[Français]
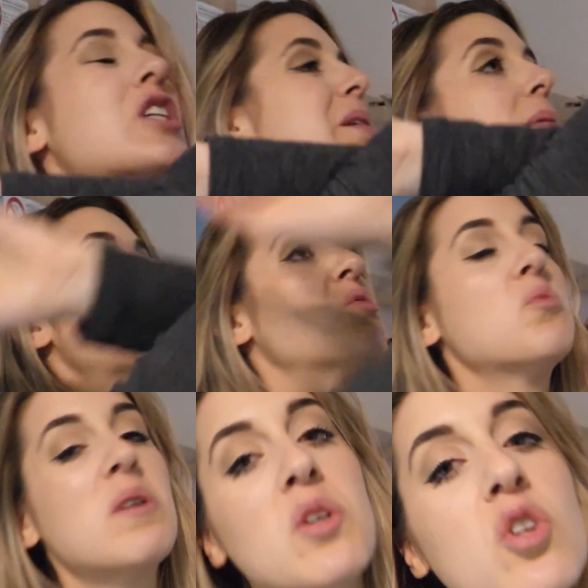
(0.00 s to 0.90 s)
Je sais pas du
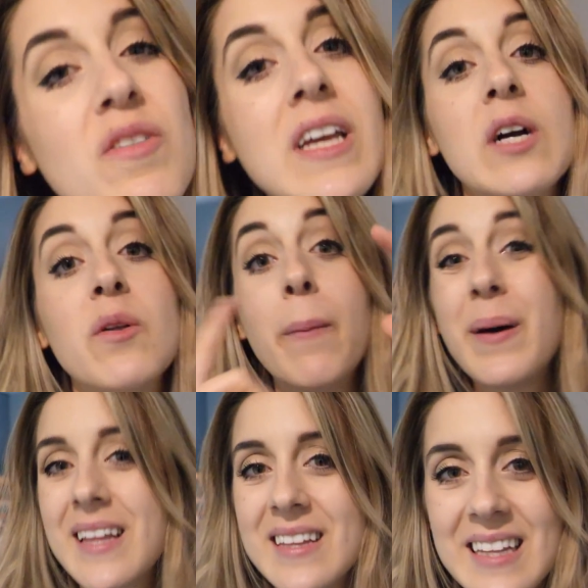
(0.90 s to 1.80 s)
tout où est-ce que je vais et on n'a
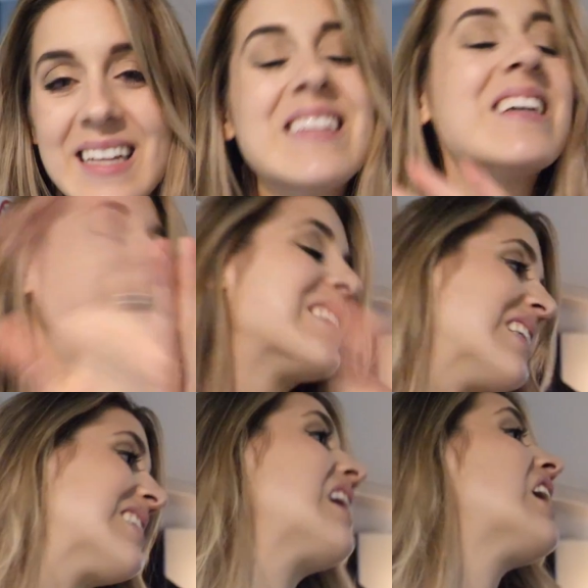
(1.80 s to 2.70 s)
pas d'internet.
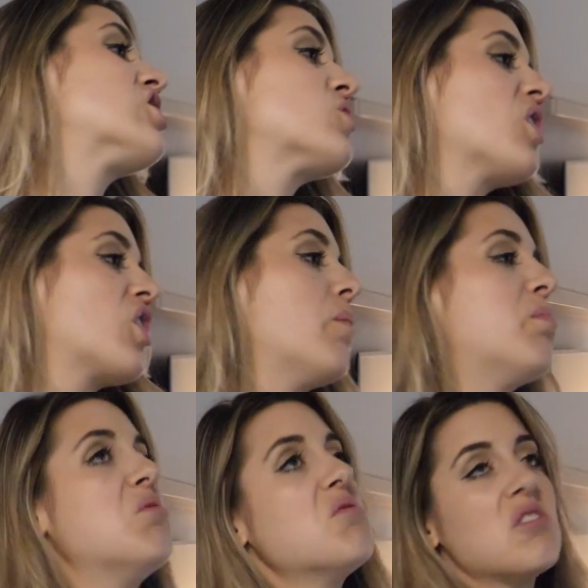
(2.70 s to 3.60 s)
Ça, ça rajoute encore
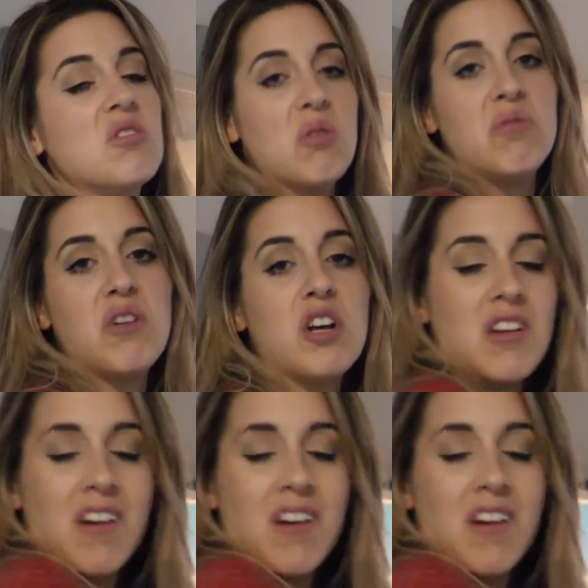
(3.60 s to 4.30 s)
plus de fun.